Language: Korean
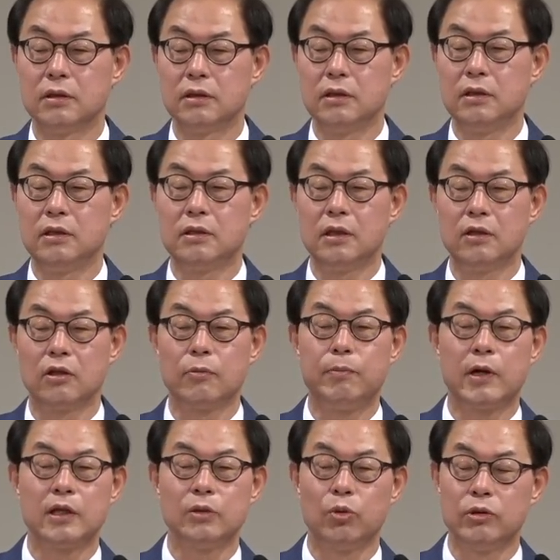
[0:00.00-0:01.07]
7일째
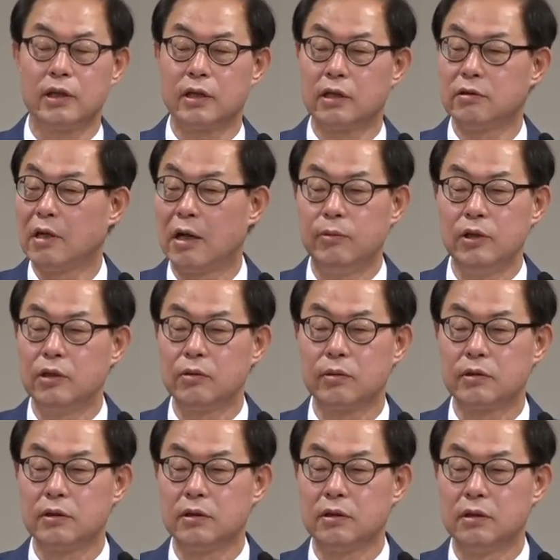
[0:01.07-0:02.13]
6바퀴 돌 때까지도 아무 일
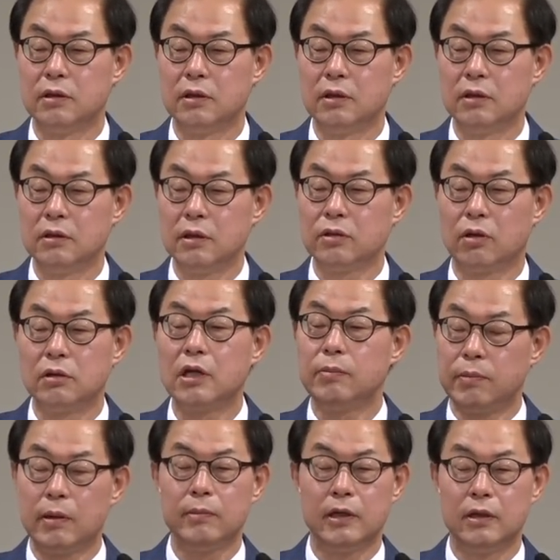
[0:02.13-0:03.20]
없었죠. 그게
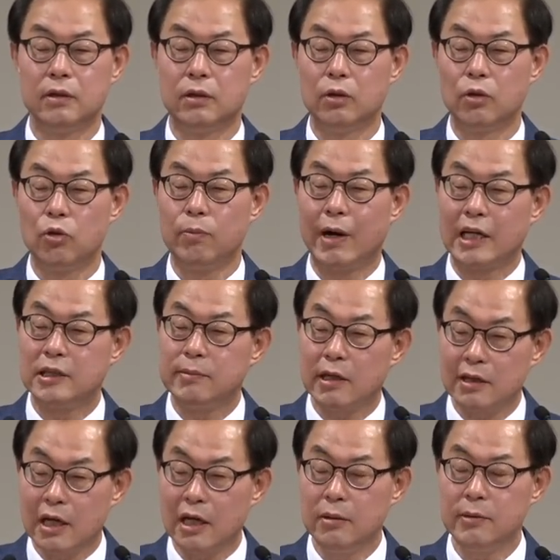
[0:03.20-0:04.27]
전날 밤이에요. 그
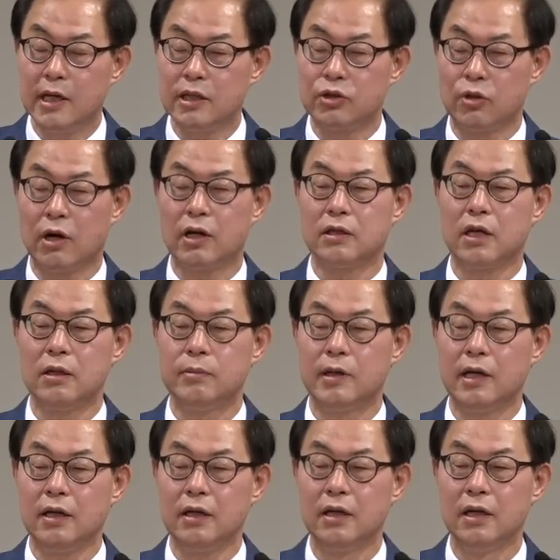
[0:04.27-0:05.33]
마지막 타이밍에 정확한
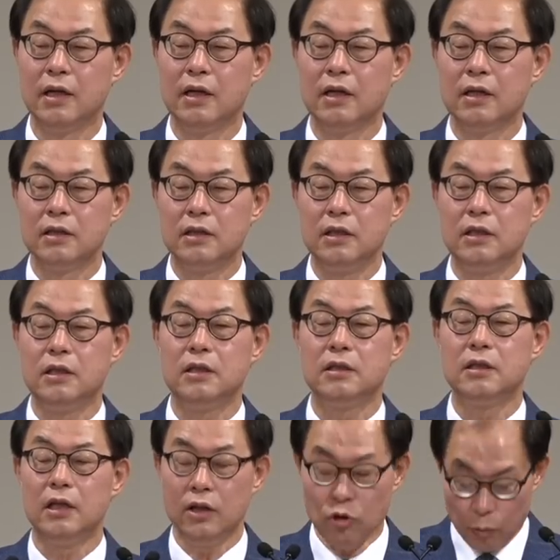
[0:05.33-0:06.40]
타이밍에
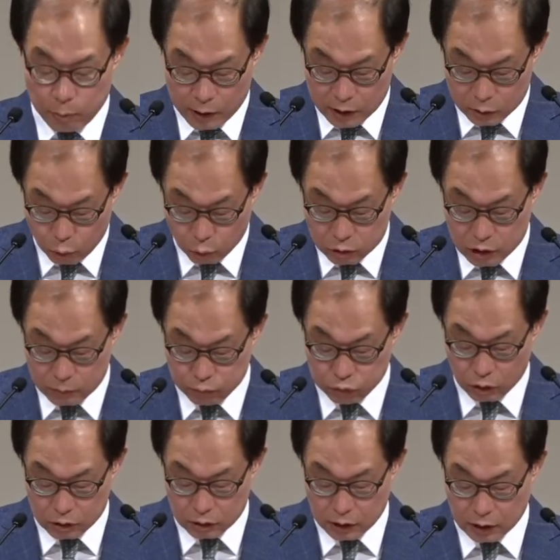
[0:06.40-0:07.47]
7일째 7바퀴 돌 때
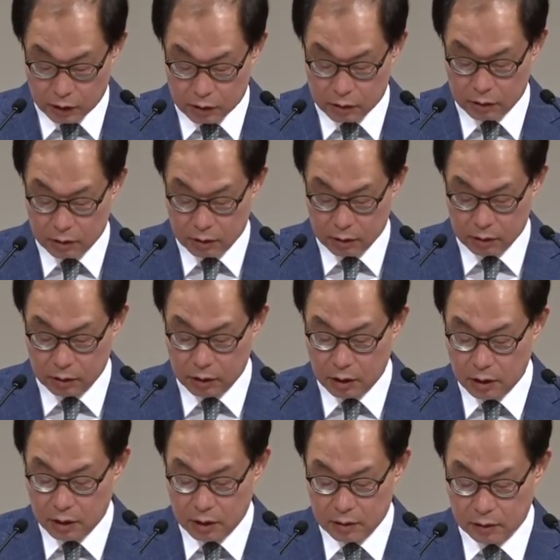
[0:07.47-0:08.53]
무너져 내렸죠.
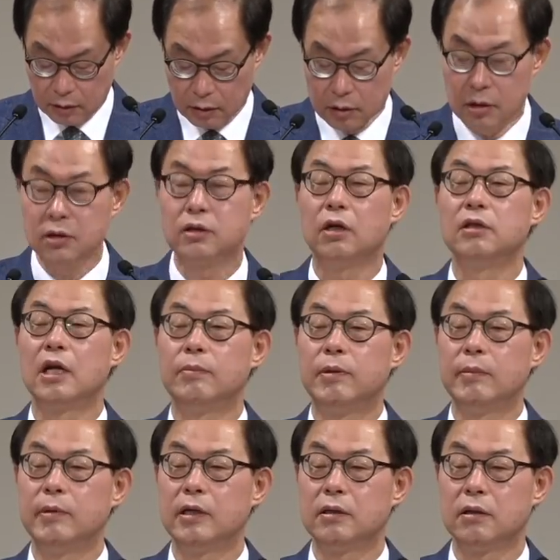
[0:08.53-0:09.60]
그게 그 전날
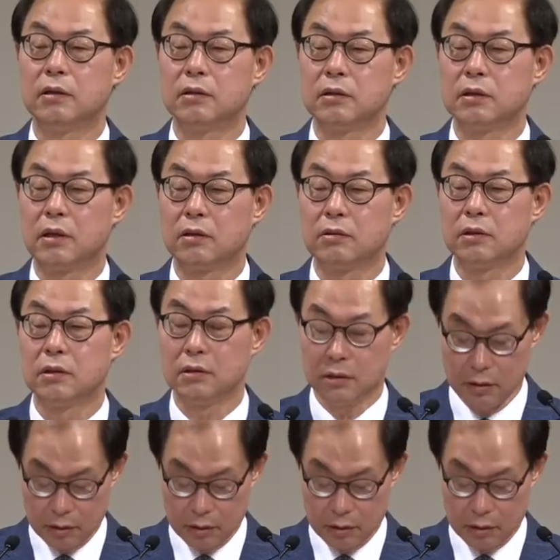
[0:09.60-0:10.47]
밤에 그런 뜻이라고요.